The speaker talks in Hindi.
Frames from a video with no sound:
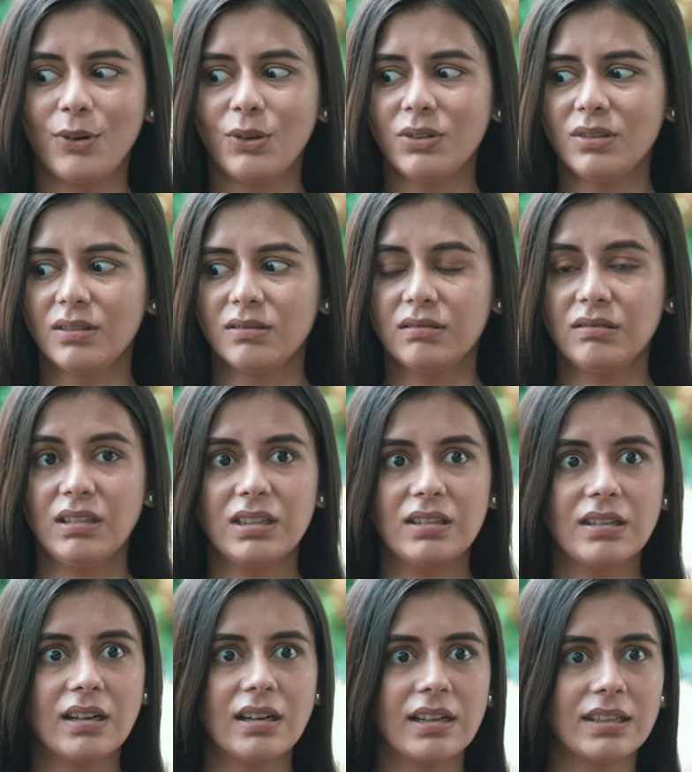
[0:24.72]
वो
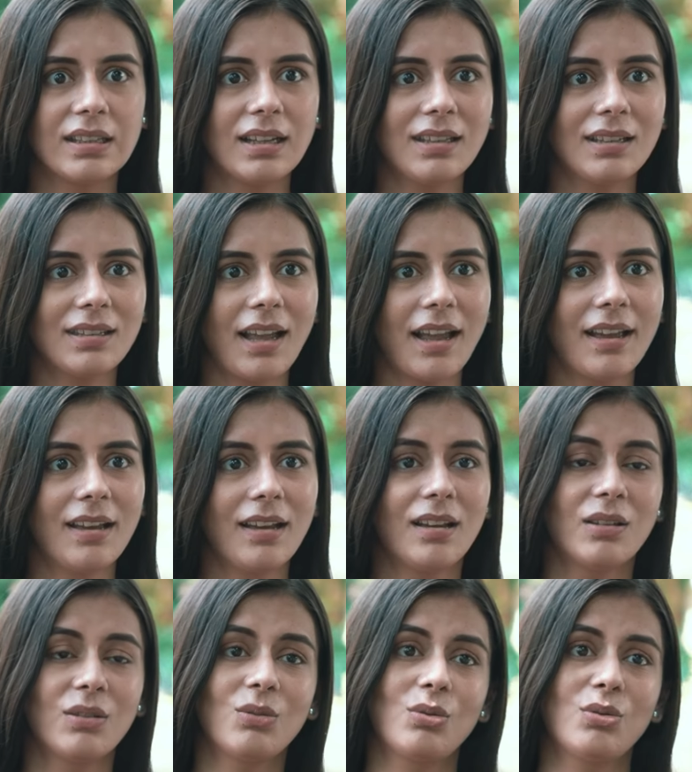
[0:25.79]
इतना गंदा दिखता
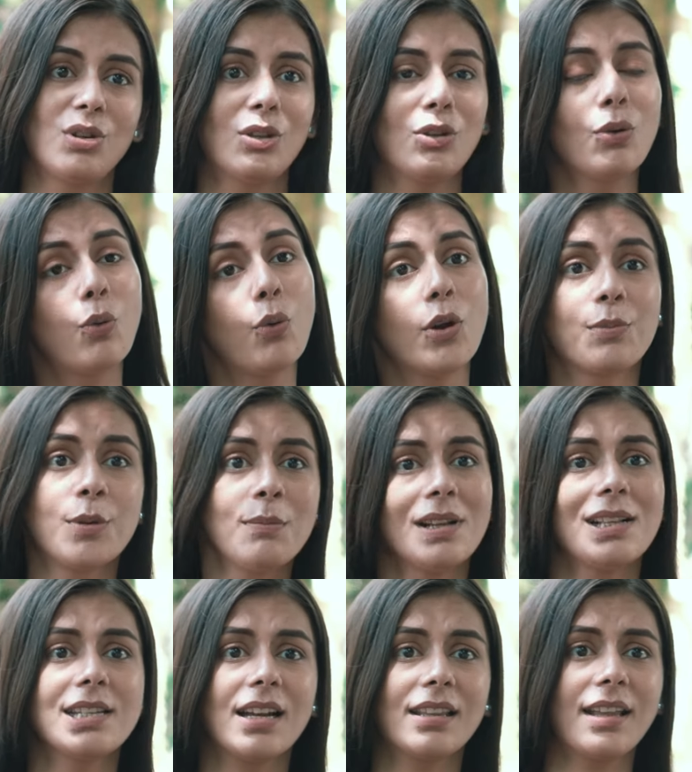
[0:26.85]
है मुझे तो कोई भी
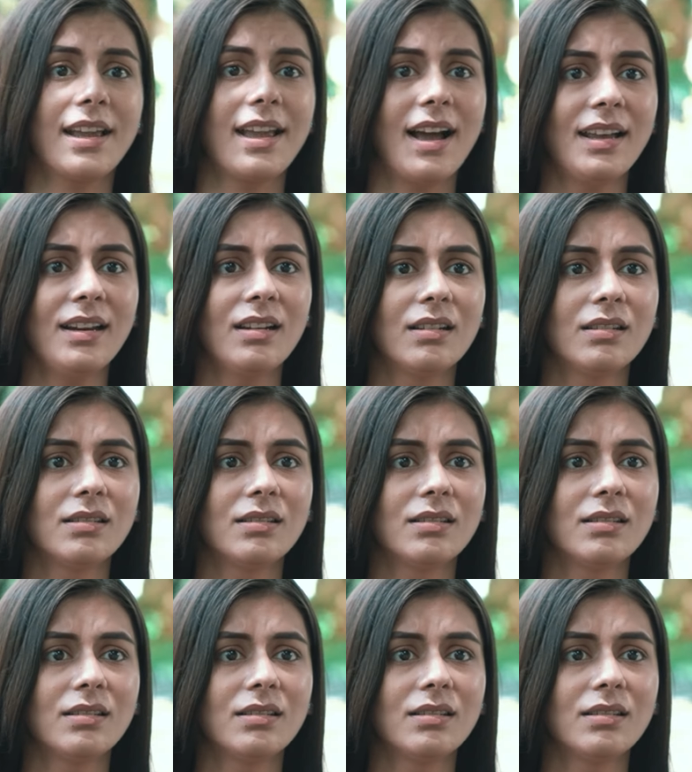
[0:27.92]
मिल जाता है यार